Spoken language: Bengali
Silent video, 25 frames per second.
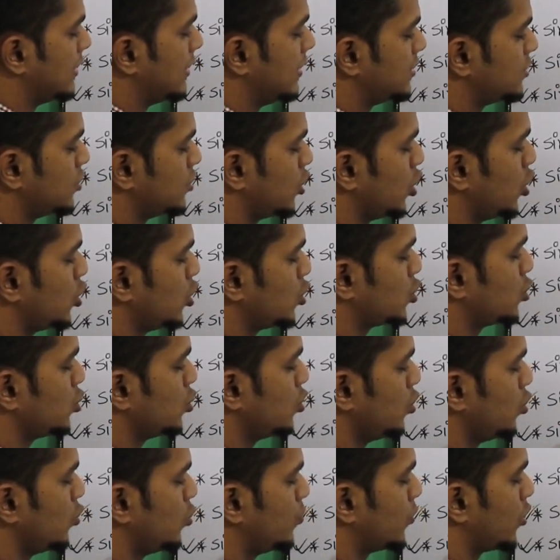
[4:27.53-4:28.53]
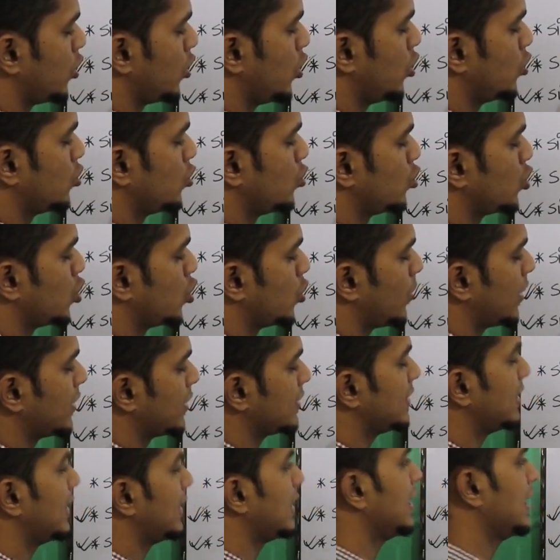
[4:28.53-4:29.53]
নিচে হলো টু উপরে হলো রুট ওভার
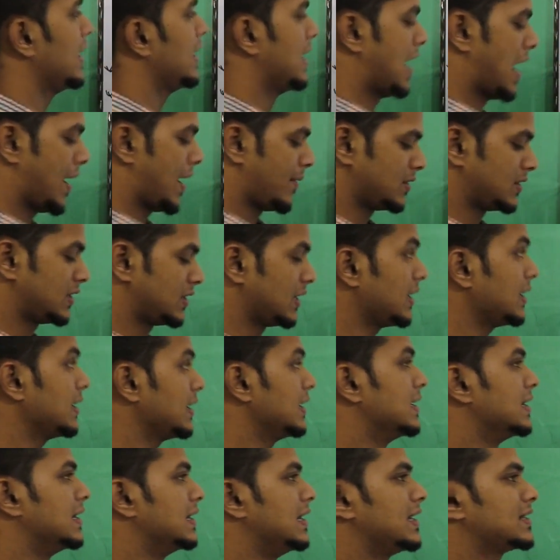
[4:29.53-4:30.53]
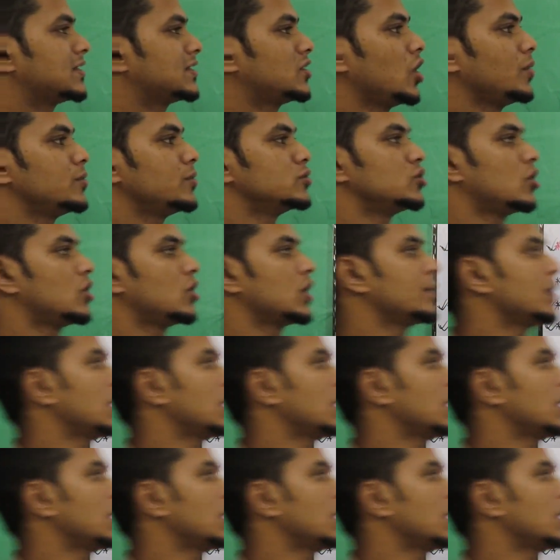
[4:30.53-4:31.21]
দিয়ে আমাদের লিখতে হবে যখন